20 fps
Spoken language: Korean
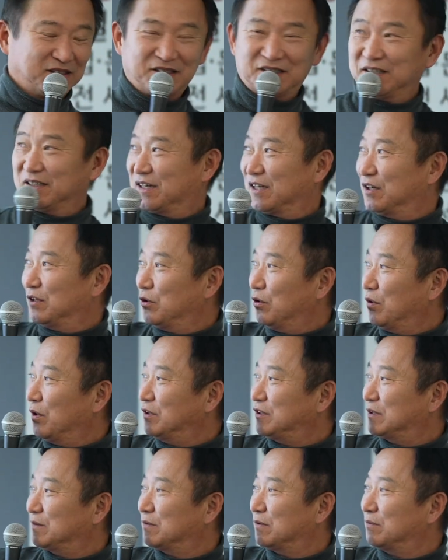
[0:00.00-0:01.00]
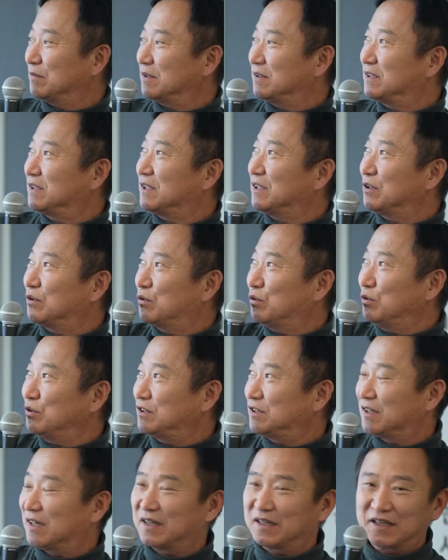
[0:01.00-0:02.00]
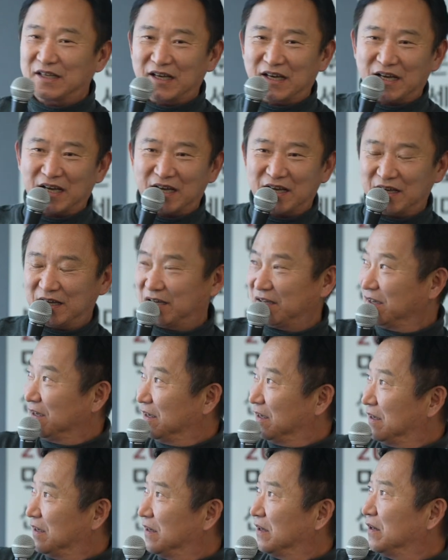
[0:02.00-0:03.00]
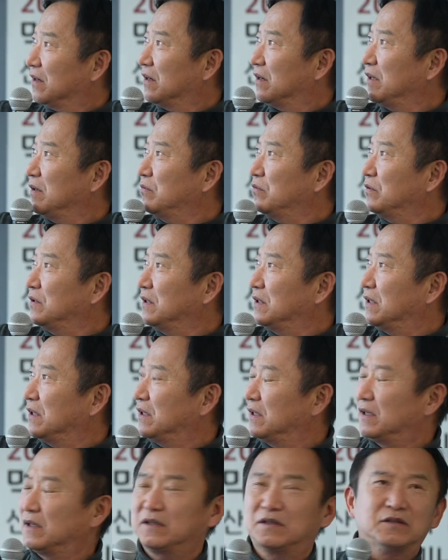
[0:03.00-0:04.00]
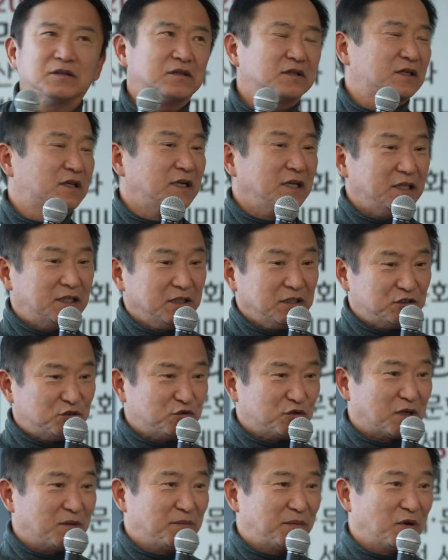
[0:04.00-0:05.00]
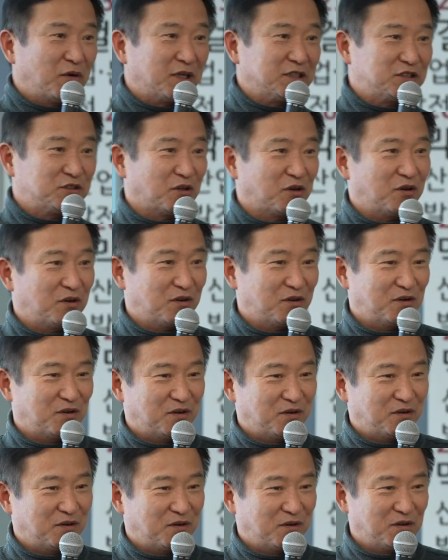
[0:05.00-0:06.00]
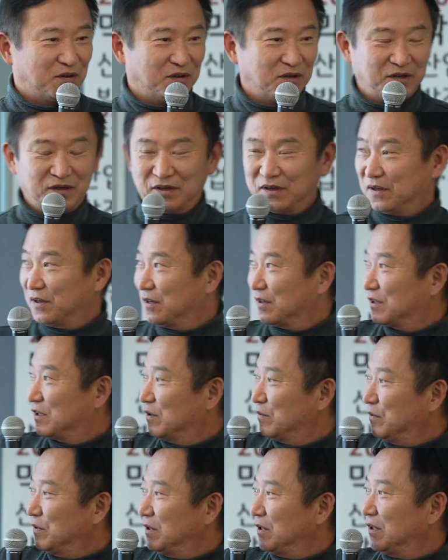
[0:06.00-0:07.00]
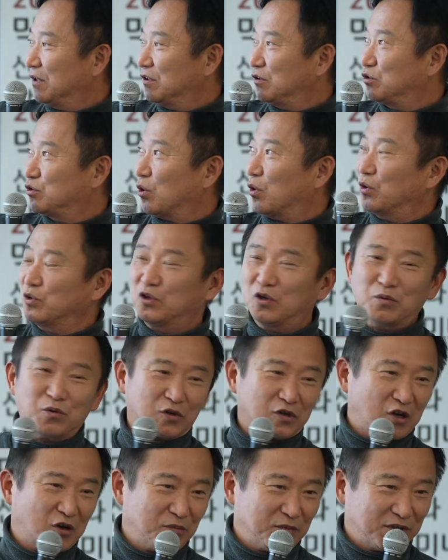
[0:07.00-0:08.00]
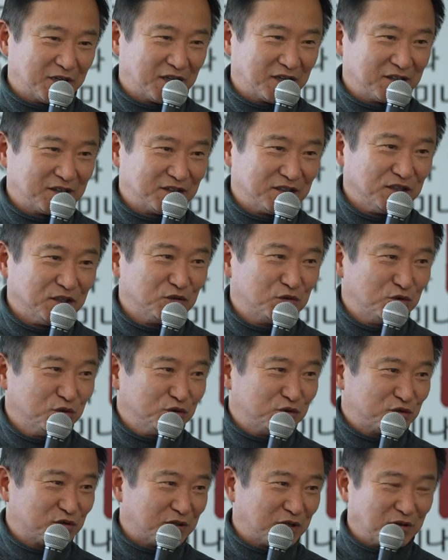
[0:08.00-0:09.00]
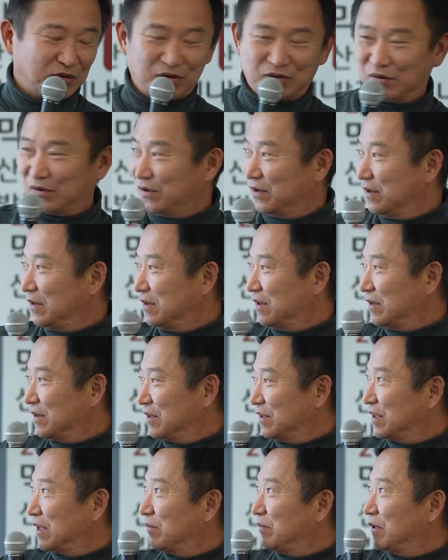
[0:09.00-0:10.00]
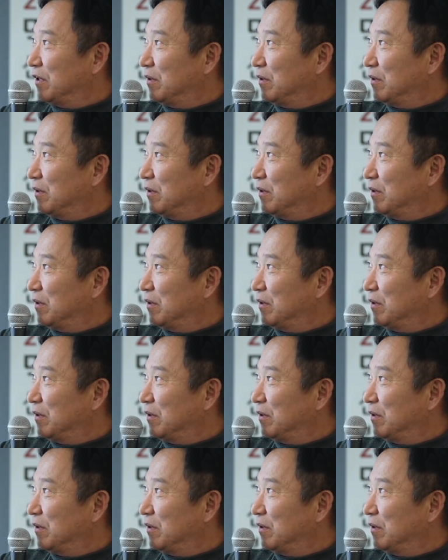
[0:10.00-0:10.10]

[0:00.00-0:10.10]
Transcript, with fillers: 그러니까 이것이 보면 더 굿이라는 게 어, 이분이 그 크린 텍스트라는 배우 아시죠? 그분이 좋은 음으로 나옵니다. 더 구스로 나오고. 그 다음에